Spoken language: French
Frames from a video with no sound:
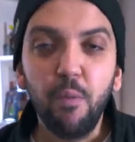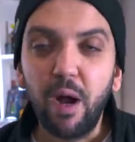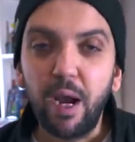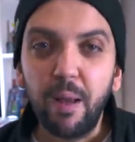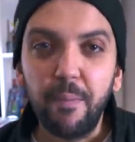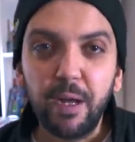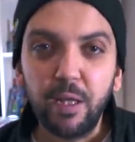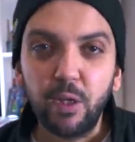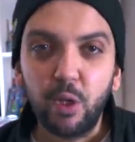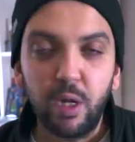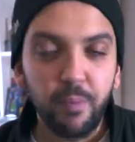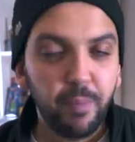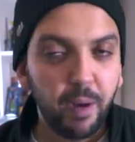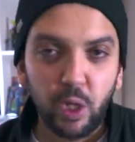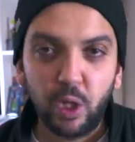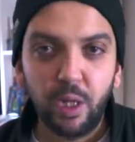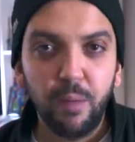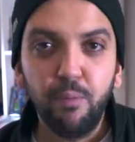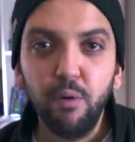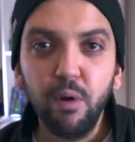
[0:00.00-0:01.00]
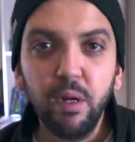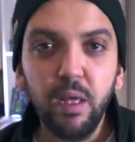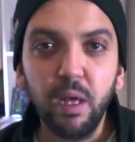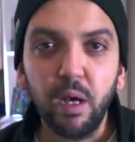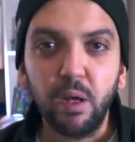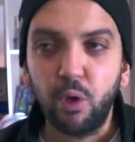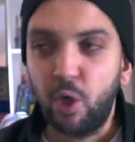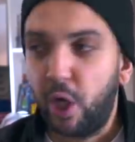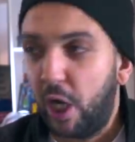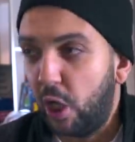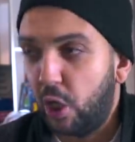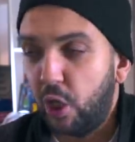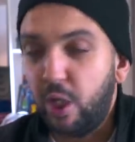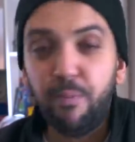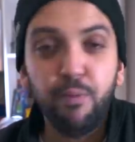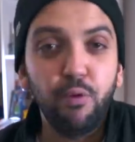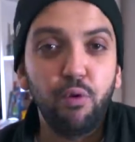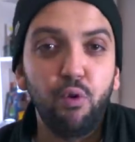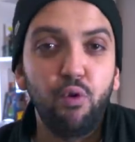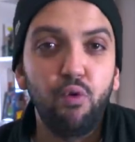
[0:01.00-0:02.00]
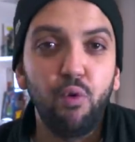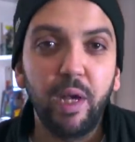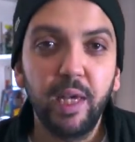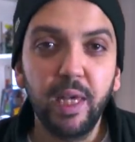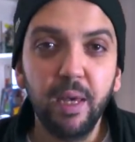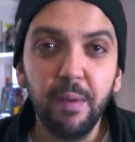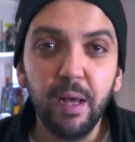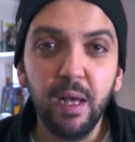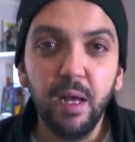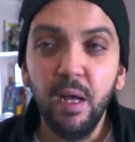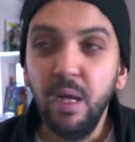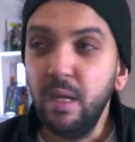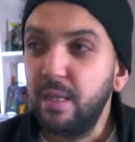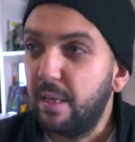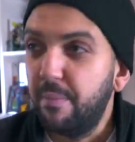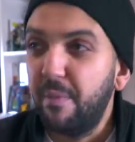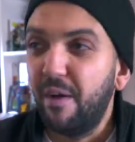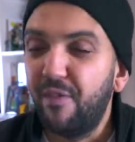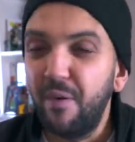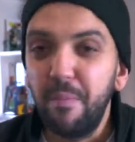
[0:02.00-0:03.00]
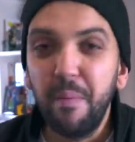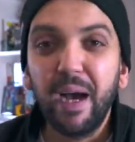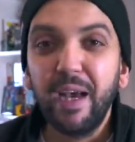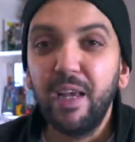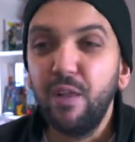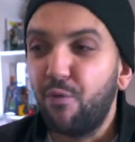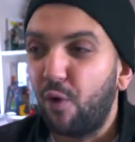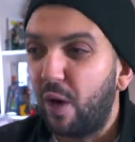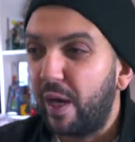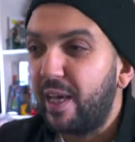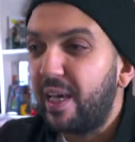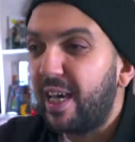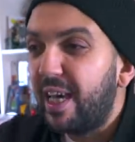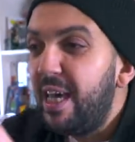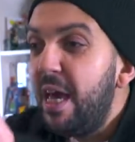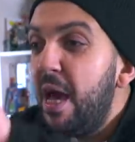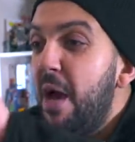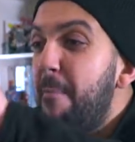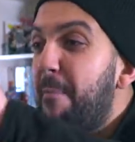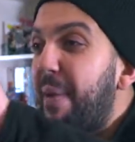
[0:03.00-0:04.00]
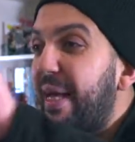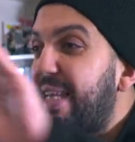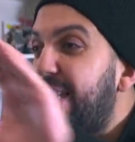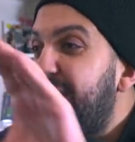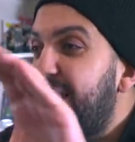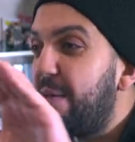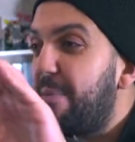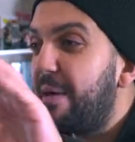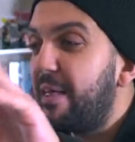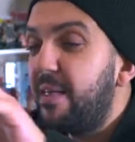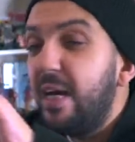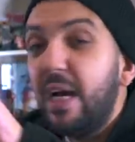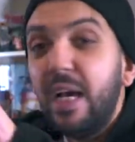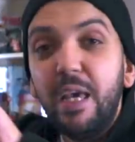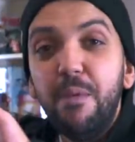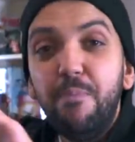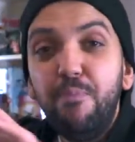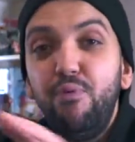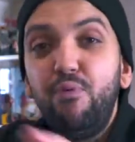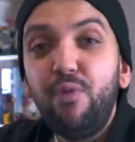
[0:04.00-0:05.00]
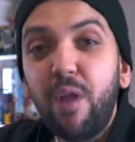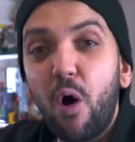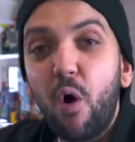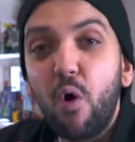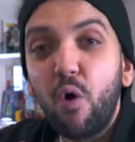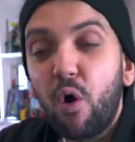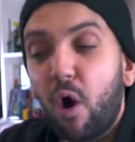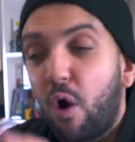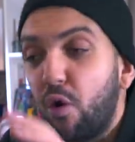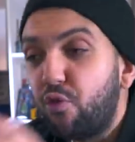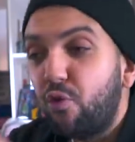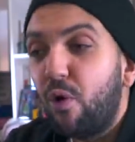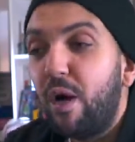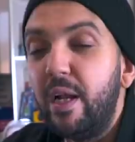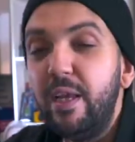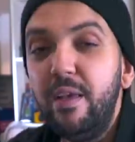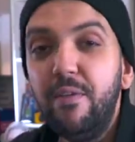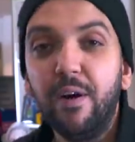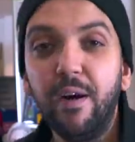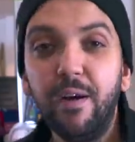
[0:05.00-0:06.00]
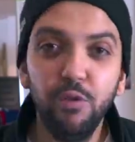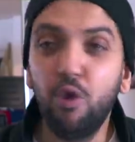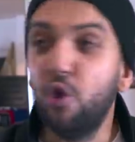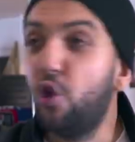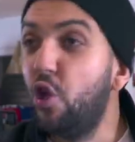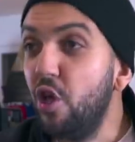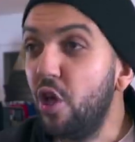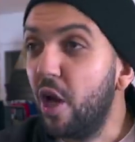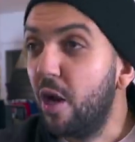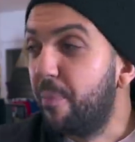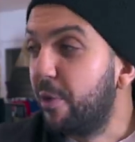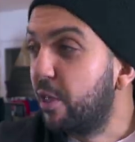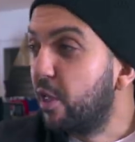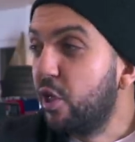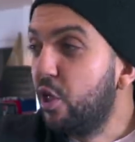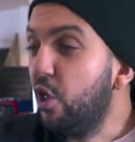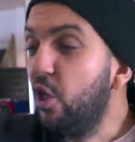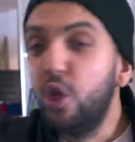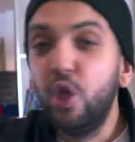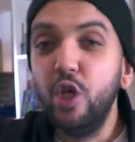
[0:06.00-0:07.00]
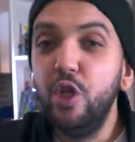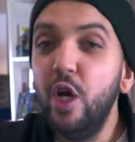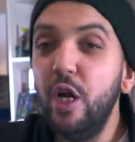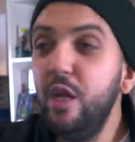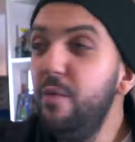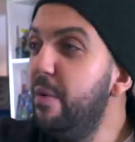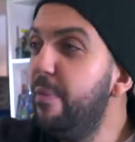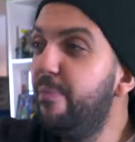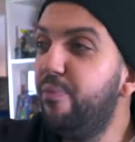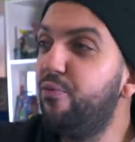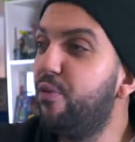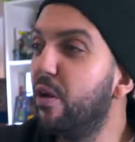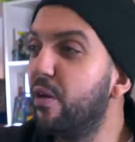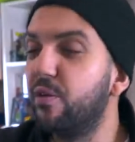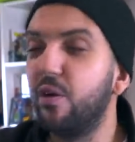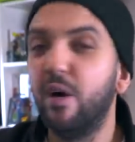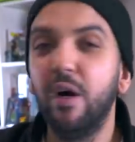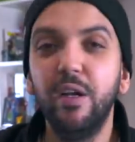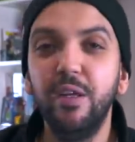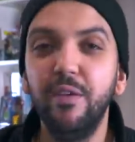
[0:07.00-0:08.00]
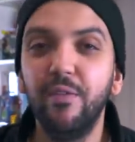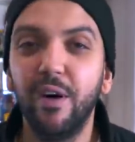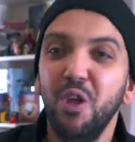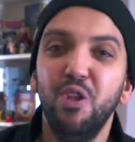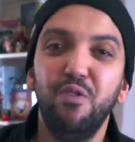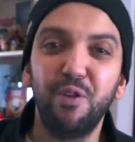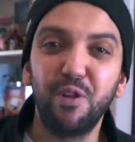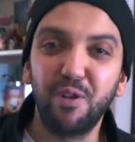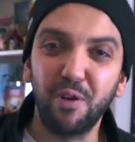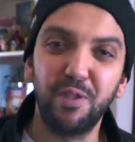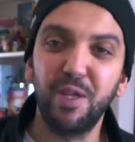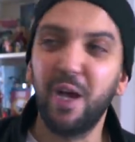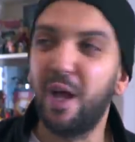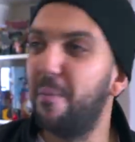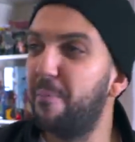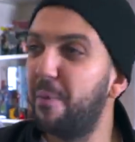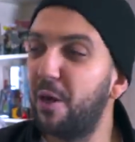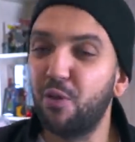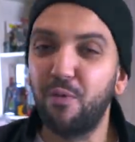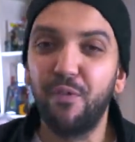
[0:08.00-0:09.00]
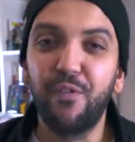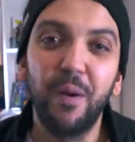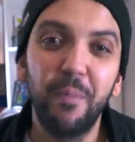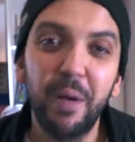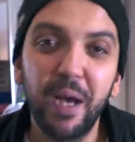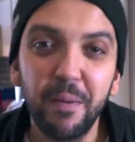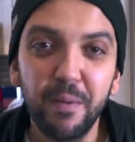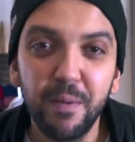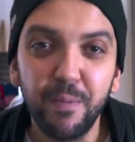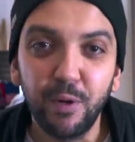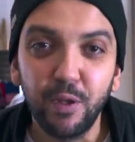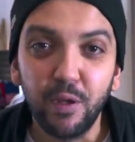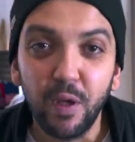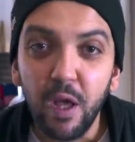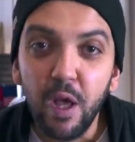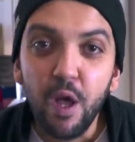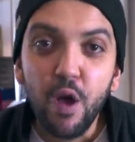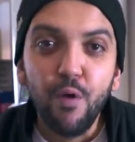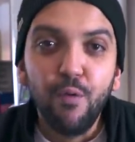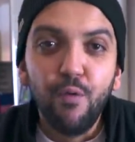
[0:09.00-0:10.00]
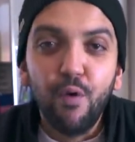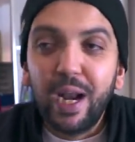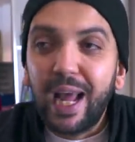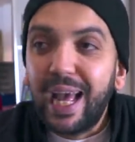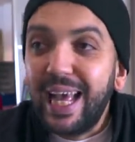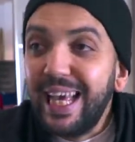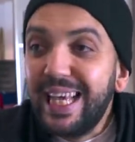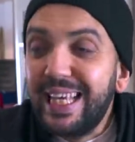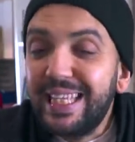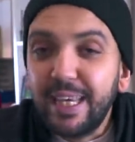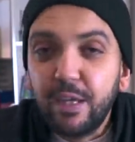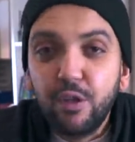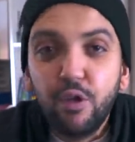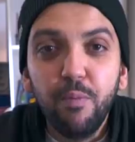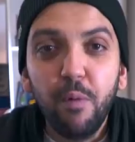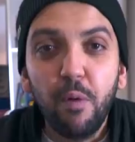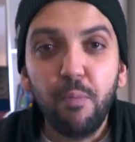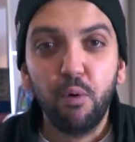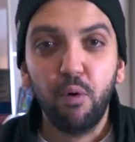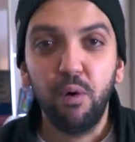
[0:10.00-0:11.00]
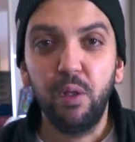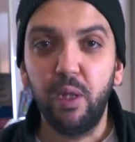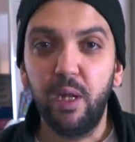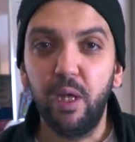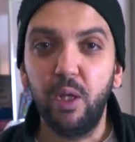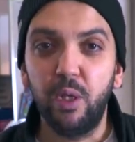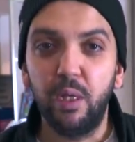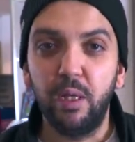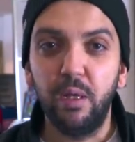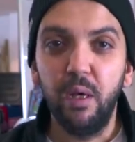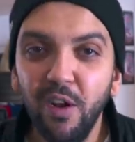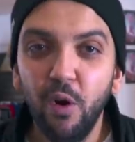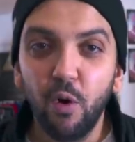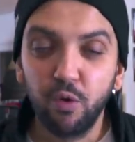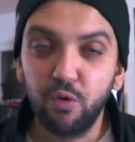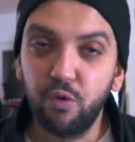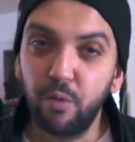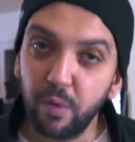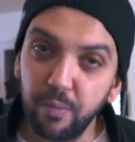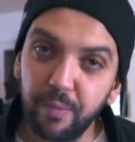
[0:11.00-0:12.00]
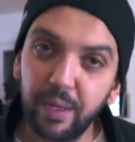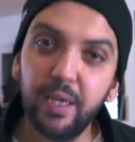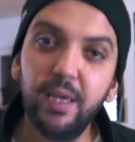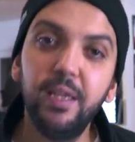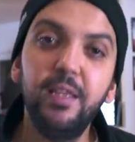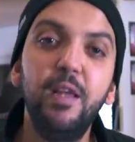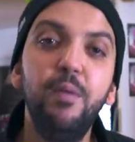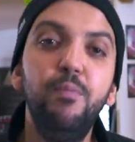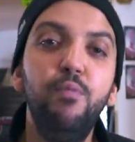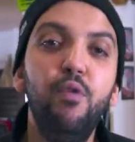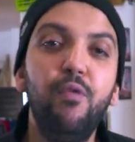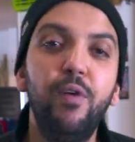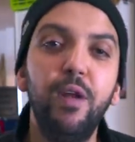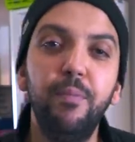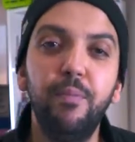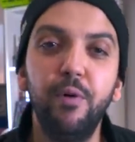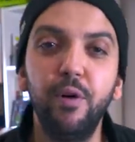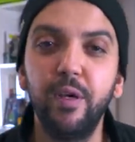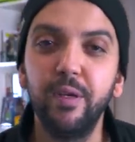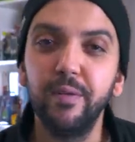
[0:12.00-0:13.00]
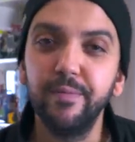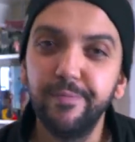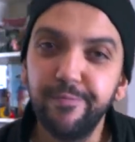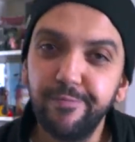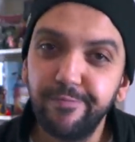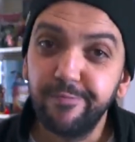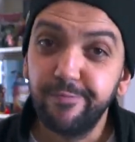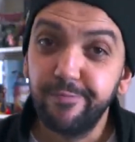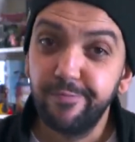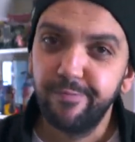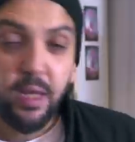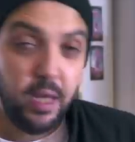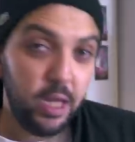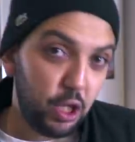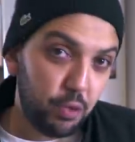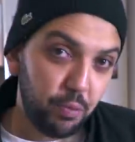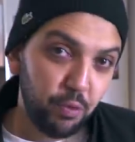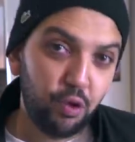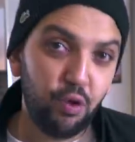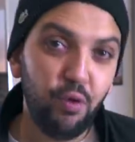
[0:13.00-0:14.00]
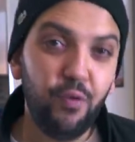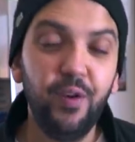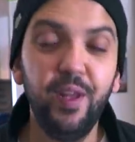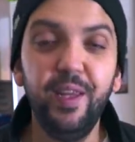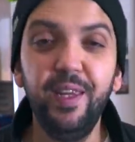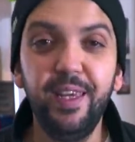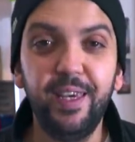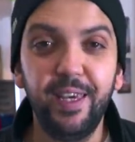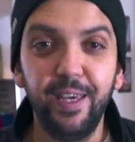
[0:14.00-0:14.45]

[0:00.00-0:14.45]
moi à la base, je l'ai pas acheté pour le lire, je l'ai acheté parce que je suis un gamin. Ça m'a fait marrer de voir écrit Patrick Sébastien et putain en grand sur un livre. C'est génial, Patrick il est génial, il met putain sur un livre. Je vais le sortir à la place, je vais faire marrer mes potes. Voilà exactement pourquoi je l'ai acheté. On se demande bien qu'il était le beauf à l'époque. Hein. Et je me suis fait